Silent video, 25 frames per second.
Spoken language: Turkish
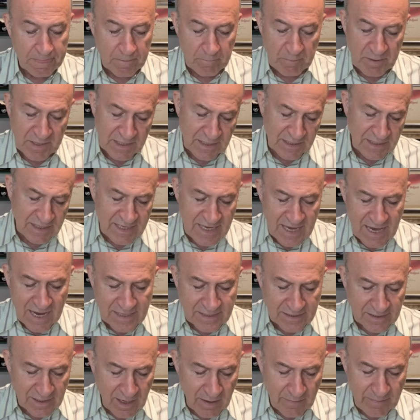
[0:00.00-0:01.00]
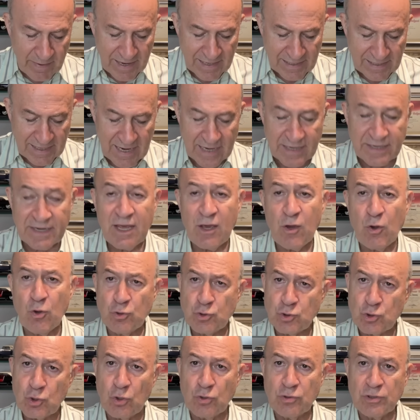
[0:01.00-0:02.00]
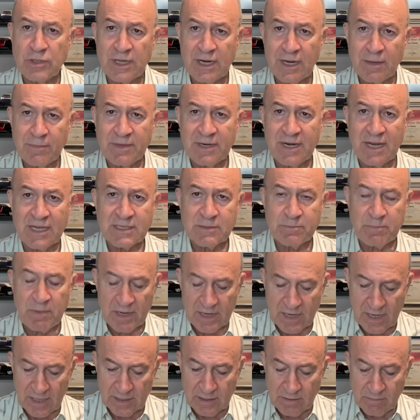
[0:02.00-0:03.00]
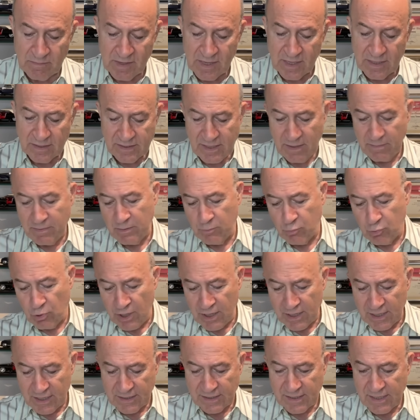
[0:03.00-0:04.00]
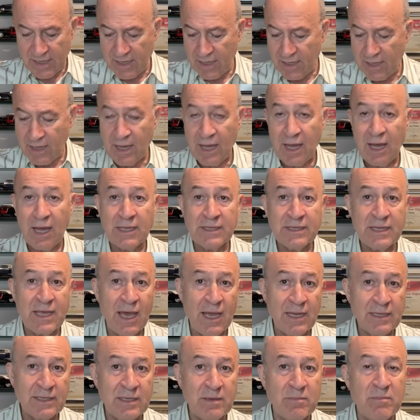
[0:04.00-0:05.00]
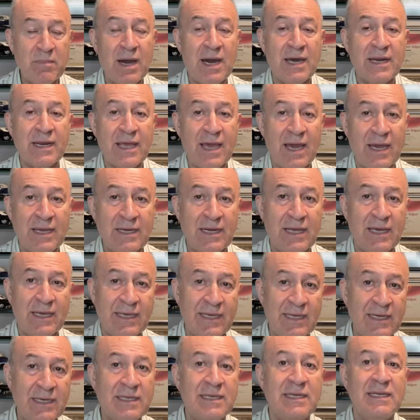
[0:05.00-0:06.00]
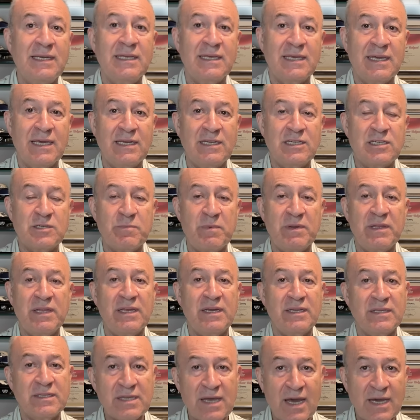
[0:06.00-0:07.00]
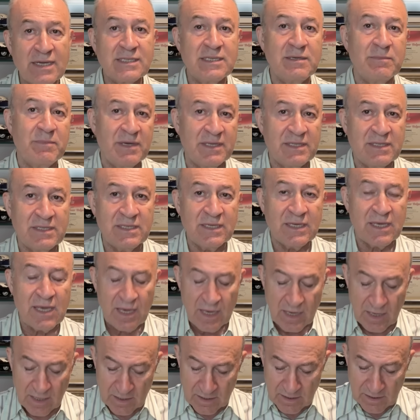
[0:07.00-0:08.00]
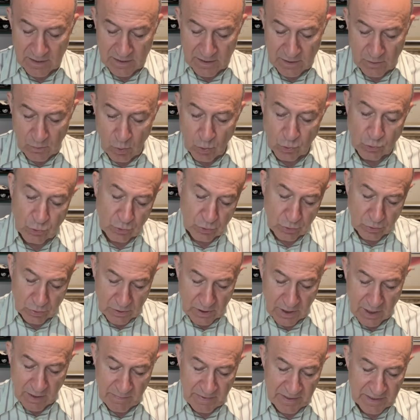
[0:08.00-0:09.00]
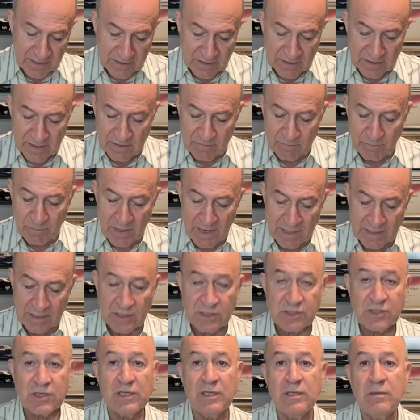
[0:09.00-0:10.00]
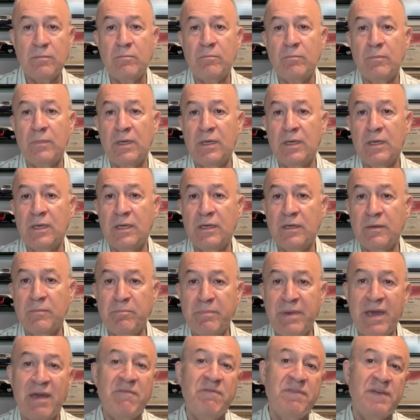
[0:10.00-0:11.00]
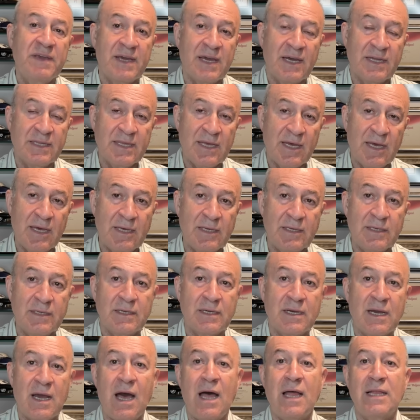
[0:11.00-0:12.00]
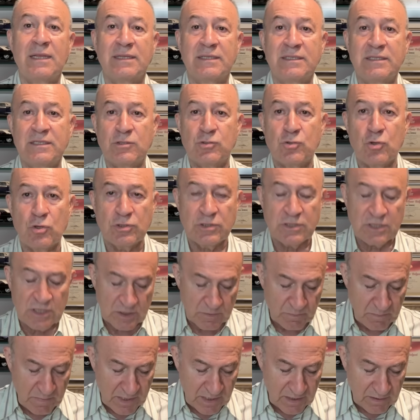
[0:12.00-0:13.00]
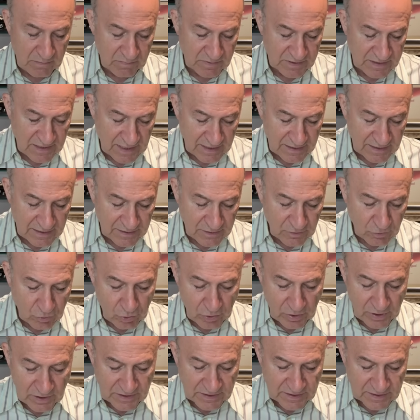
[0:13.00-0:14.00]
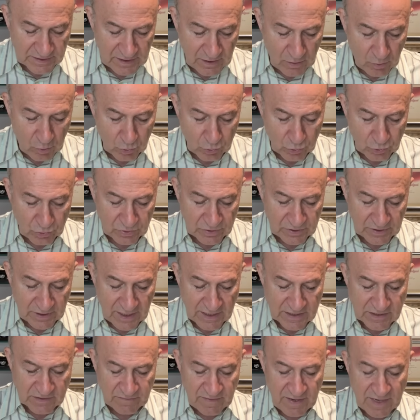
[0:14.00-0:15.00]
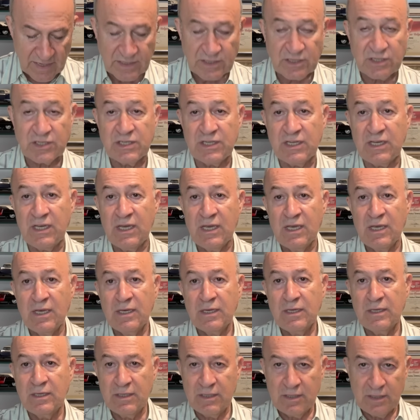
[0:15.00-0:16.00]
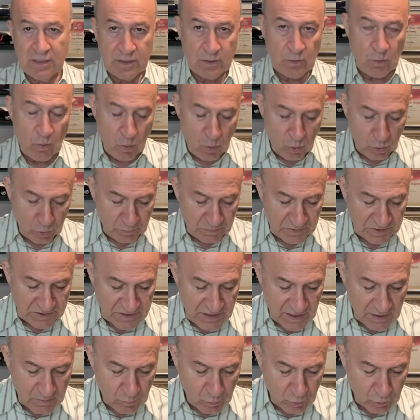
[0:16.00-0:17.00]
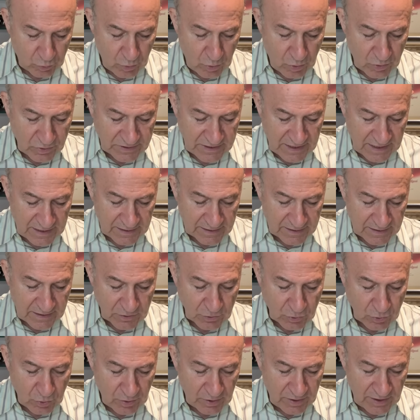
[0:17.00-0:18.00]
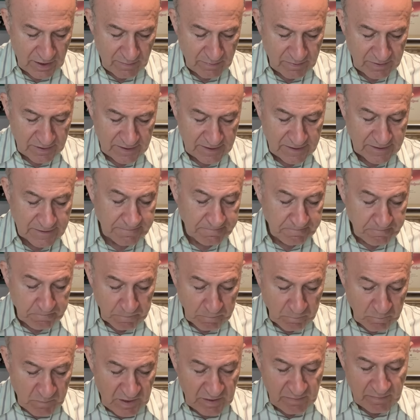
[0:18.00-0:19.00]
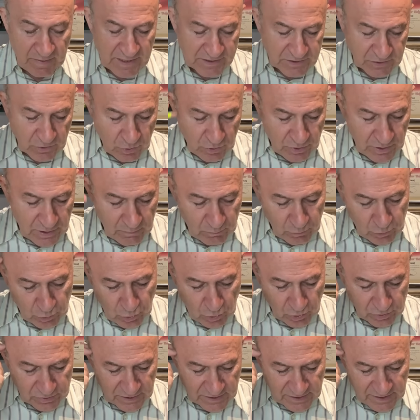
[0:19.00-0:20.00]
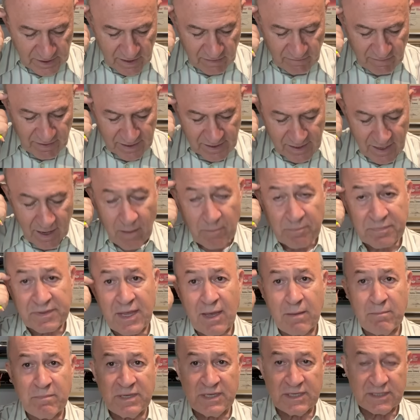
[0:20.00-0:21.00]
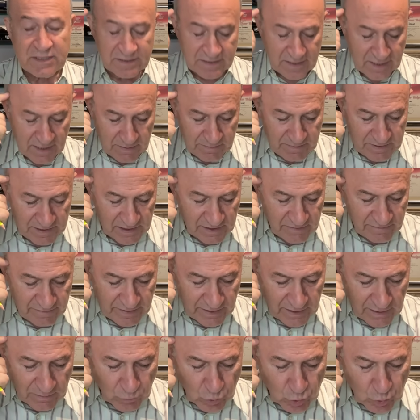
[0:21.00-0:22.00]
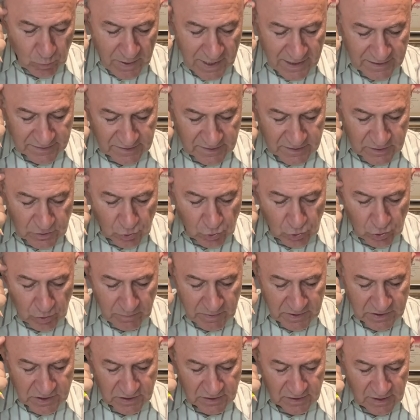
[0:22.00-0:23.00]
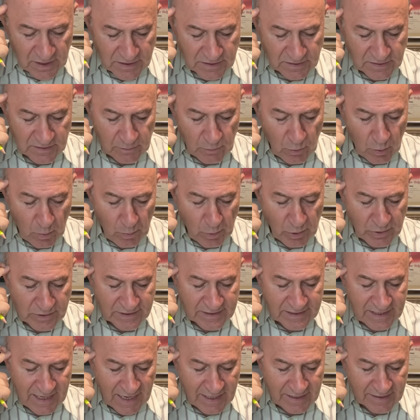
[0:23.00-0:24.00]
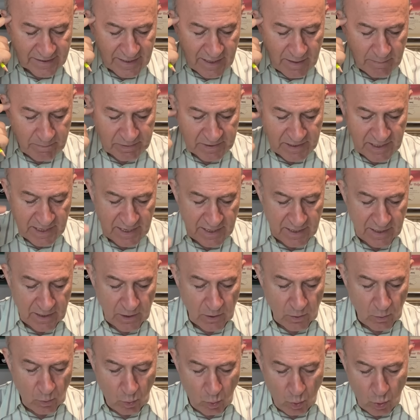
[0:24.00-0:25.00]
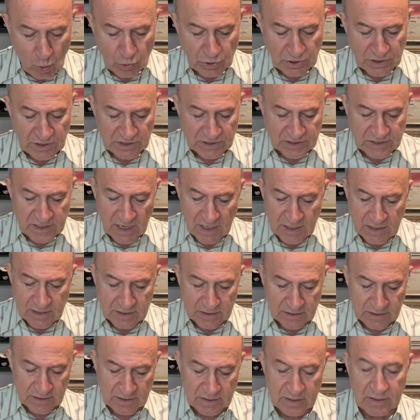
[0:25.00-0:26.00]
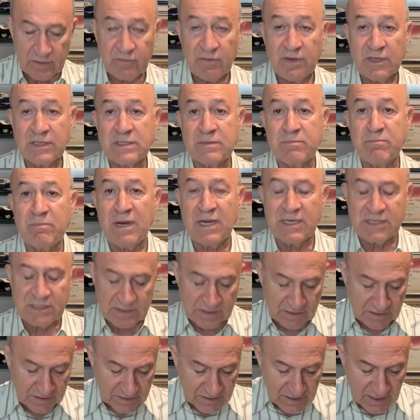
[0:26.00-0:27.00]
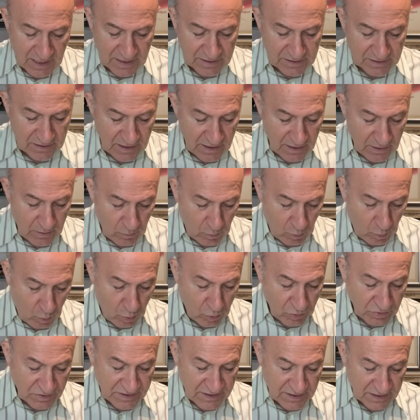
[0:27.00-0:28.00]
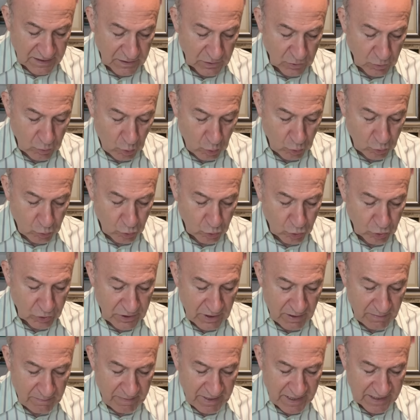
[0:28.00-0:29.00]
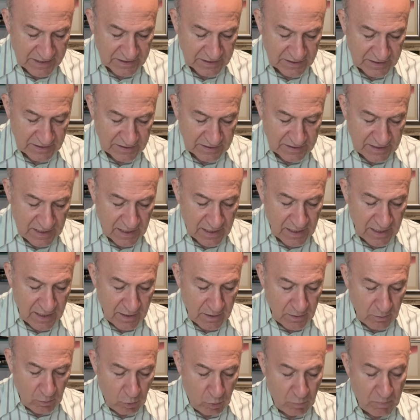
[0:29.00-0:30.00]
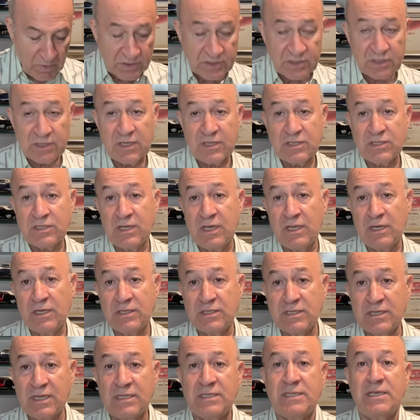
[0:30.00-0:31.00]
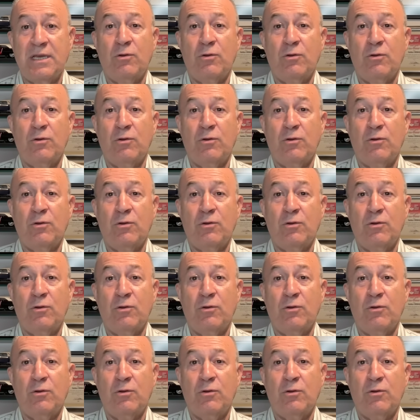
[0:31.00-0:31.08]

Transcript: Peki diğer haberler ne? Önce onlara biraz bakalım. Tabi bu arada Angel Di Maria ile ilgili gelişmeleri takip ettik. Ee, onun haberini de paylaşalım. Ee, Benfica'da kaldı, sözleşme imzaladı. Dolayısıyla onun transfer işi e, olmayacak. Bunu özellikle söyleyebiliriz. Bir başka önemli nokta daha var. Kamptan bir iki tane bilgi verelim. Cumartesi günü Beşiktaş Dinamo Zagreb'le oynayacak e, ve maç saat 18.30'da başlayacak. O maçı da seyredeceğiz.